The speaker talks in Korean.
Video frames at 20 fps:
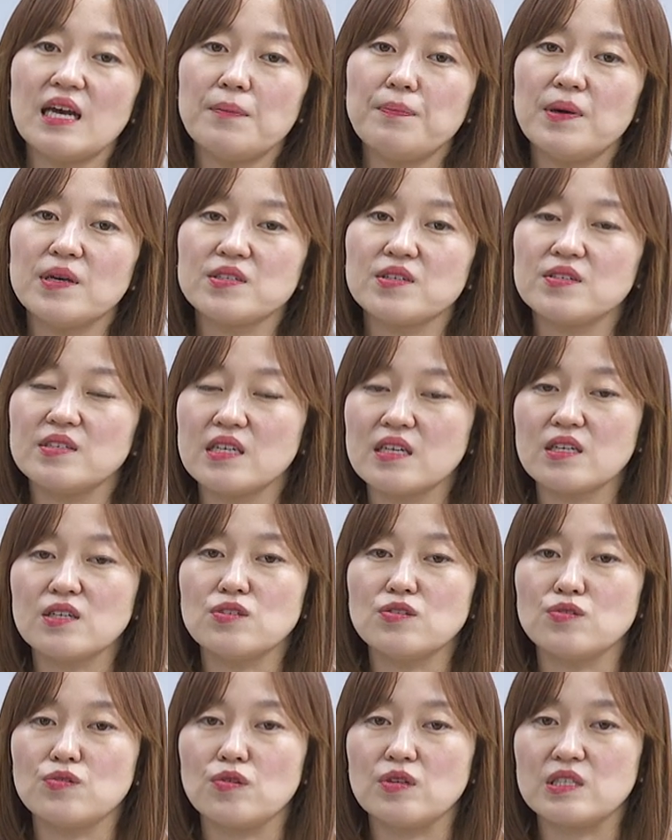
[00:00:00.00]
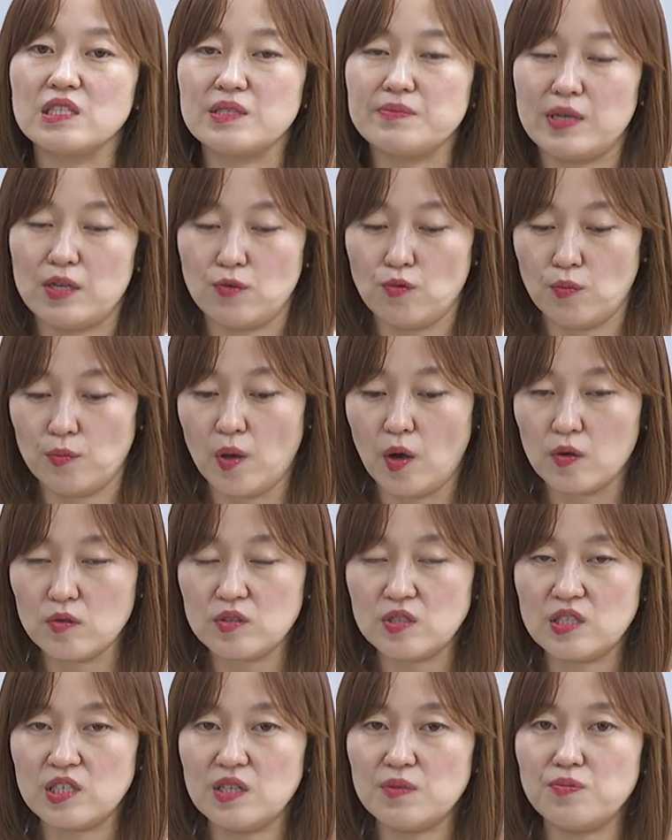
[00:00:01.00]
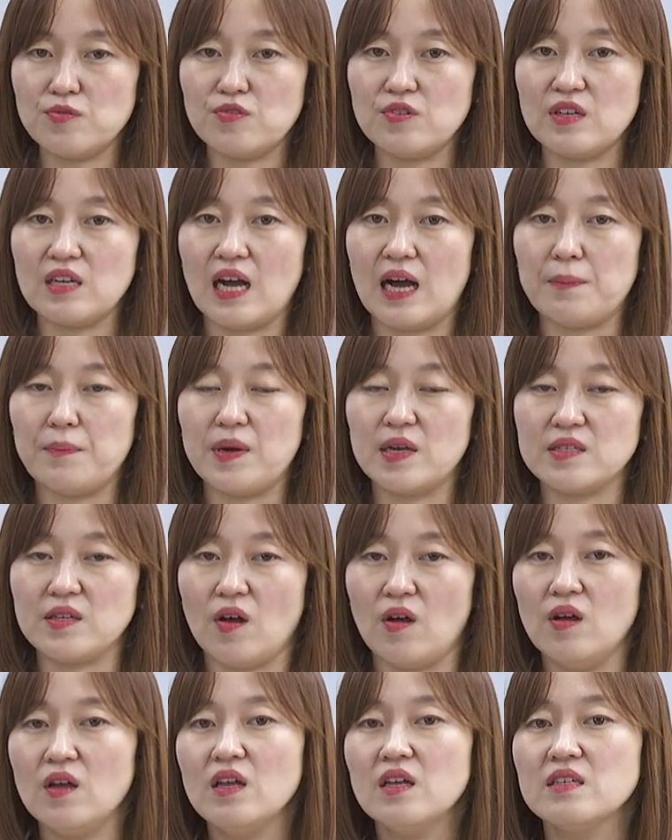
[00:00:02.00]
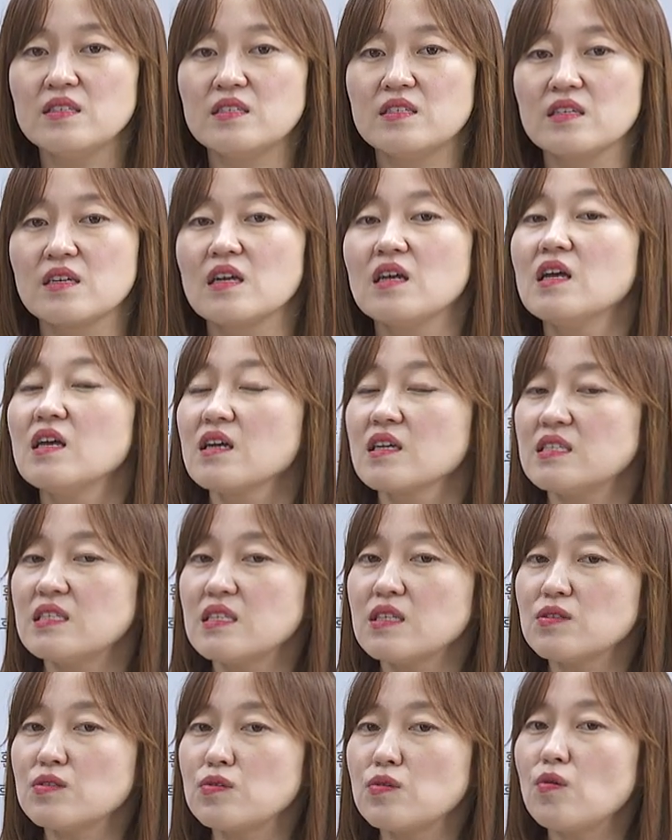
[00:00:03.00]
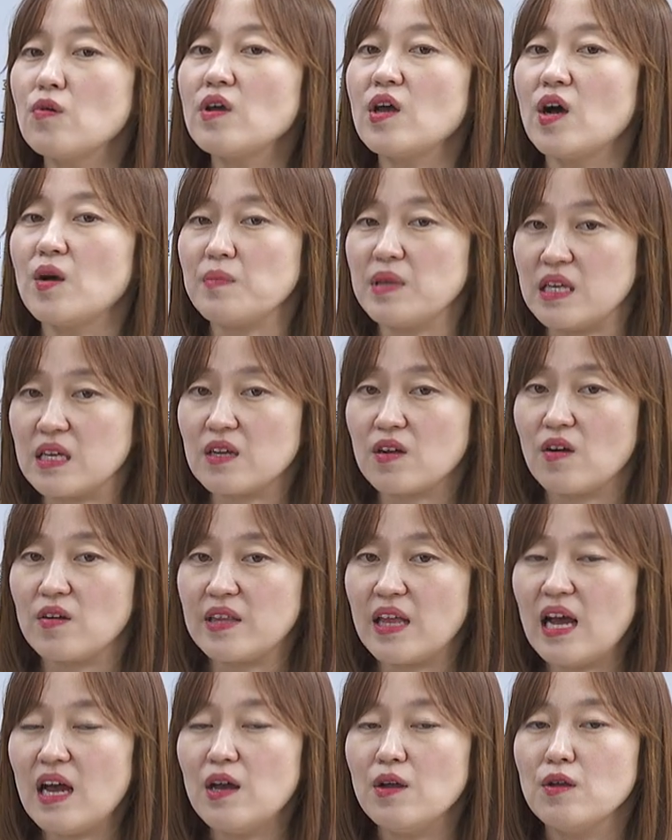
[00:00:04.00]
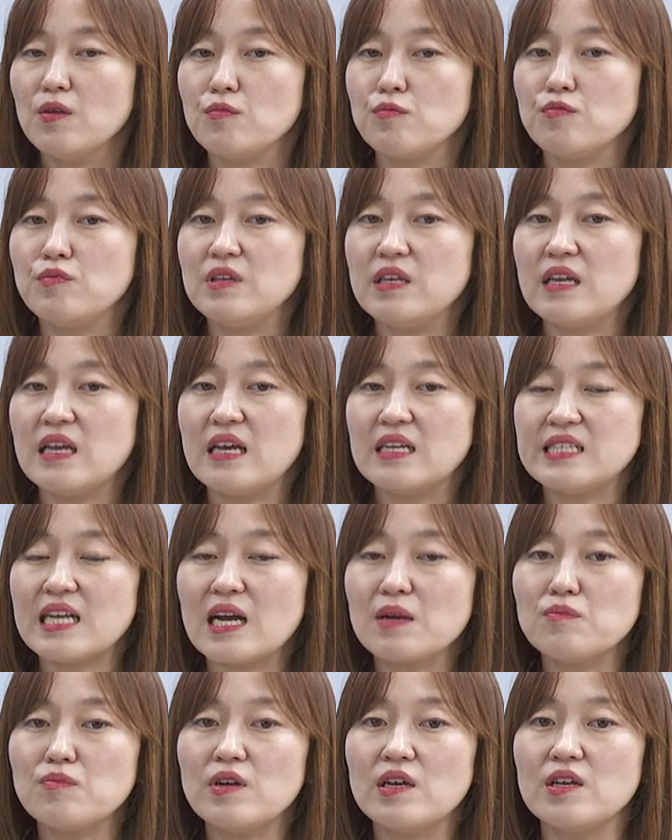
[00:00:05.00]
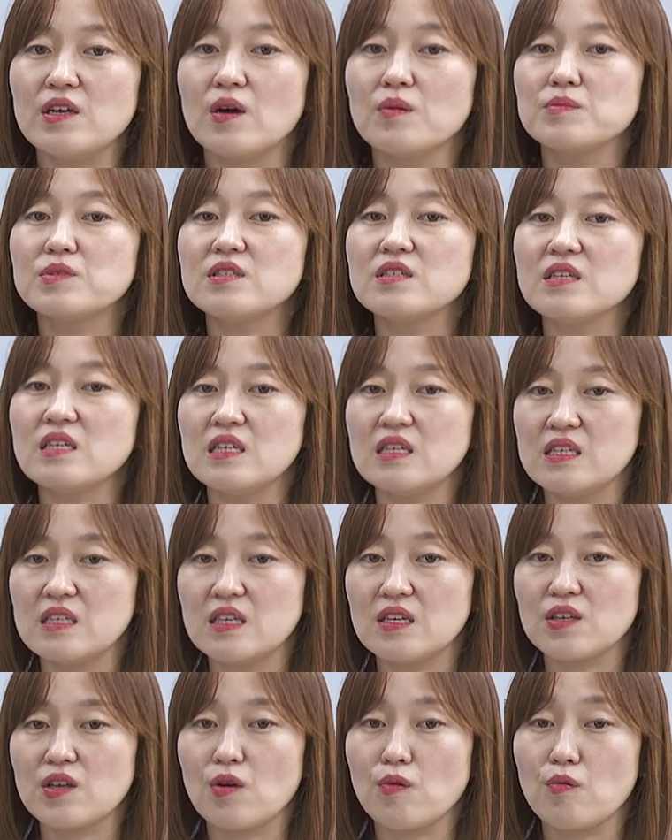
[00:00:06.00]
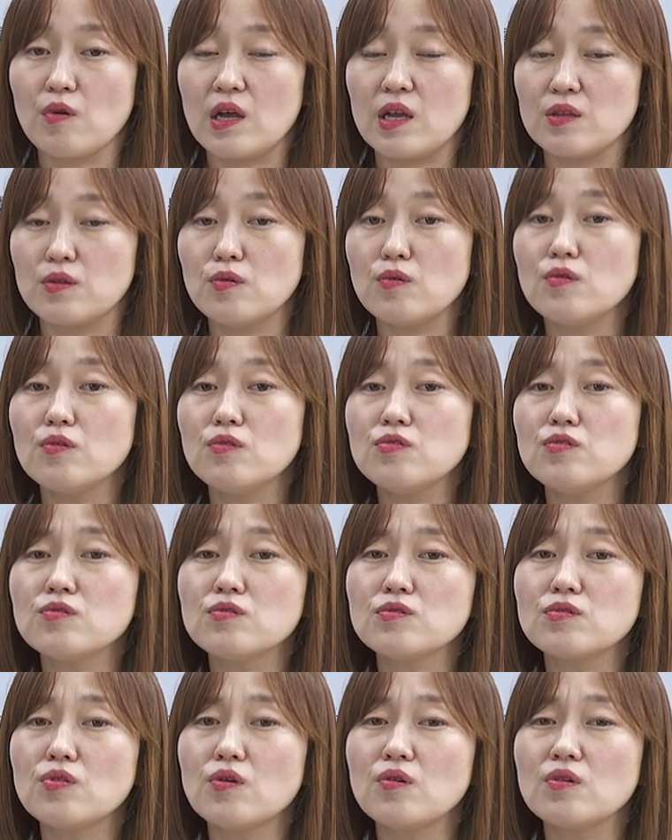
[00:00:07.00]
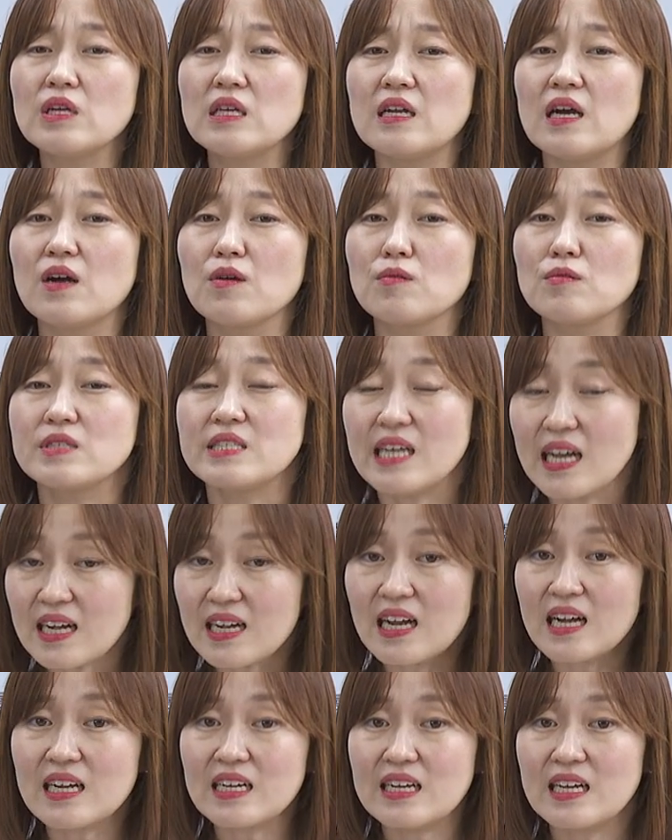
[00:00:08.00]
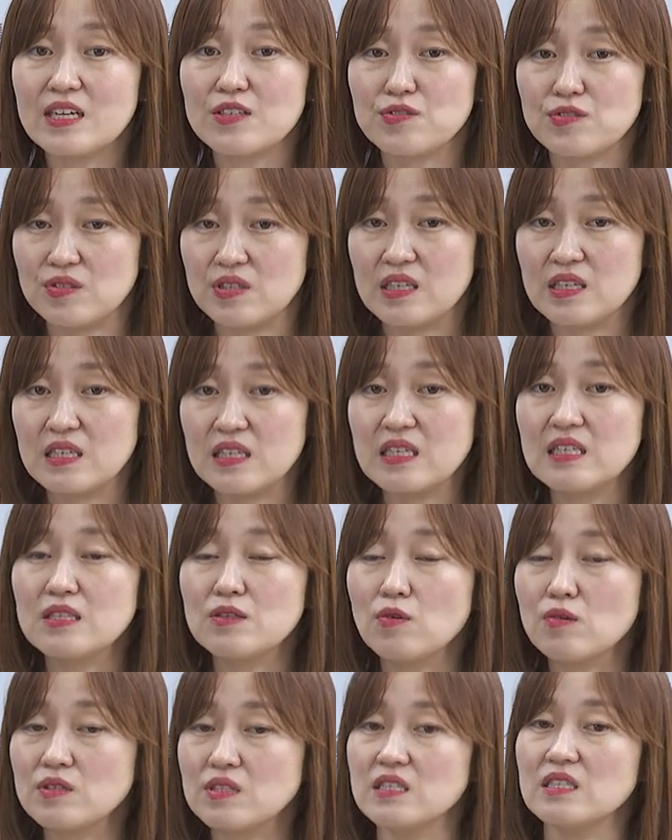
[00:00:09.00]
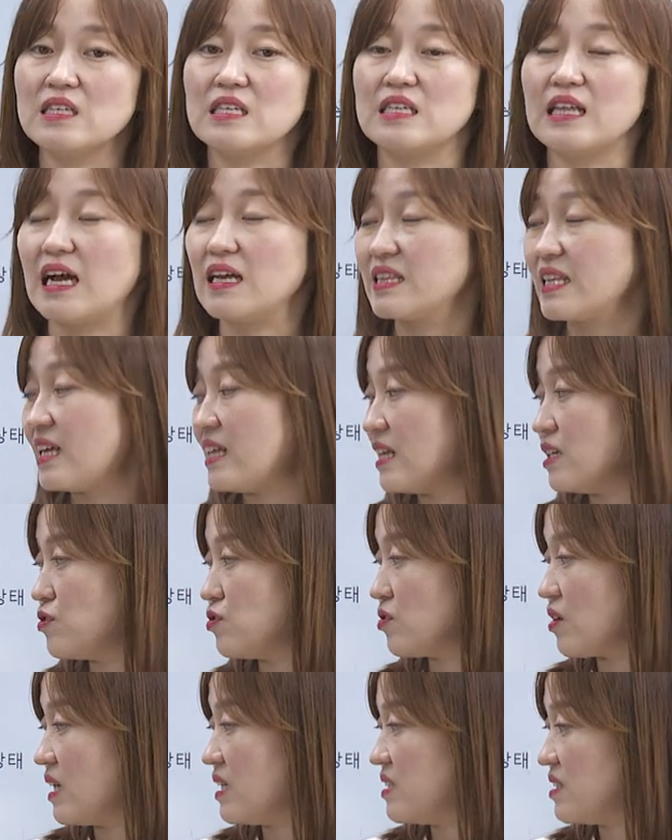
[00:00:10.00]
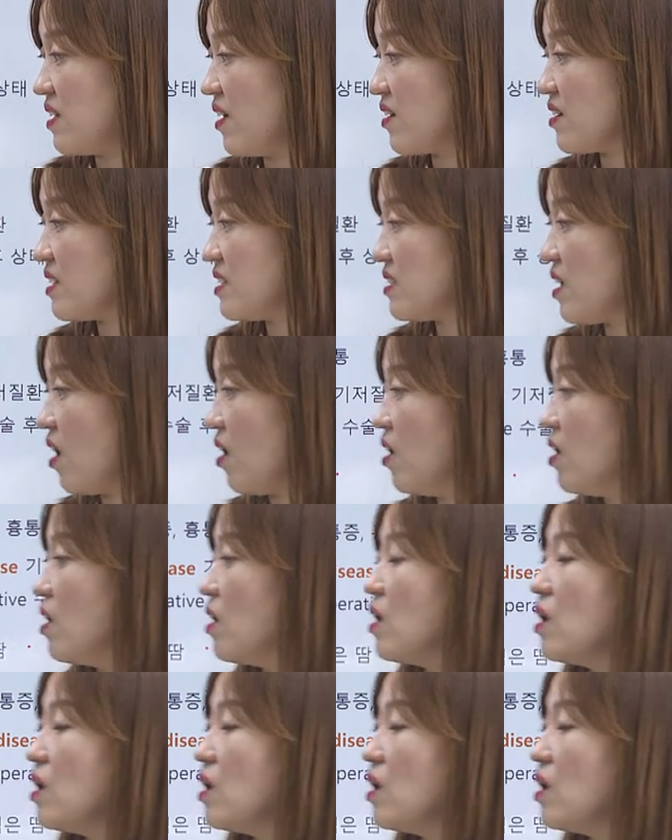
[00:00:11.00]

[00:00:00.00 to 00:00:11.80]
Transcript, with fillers: 아파서 생길 수도 있지만 이 명치 부위가 아파서 즉 식도염이 있거나 위에 상부에 염증이 있는 경우에도 흉통이라고 착각을 할 수 있는 통증이 나타날 수가 있어요. 그래서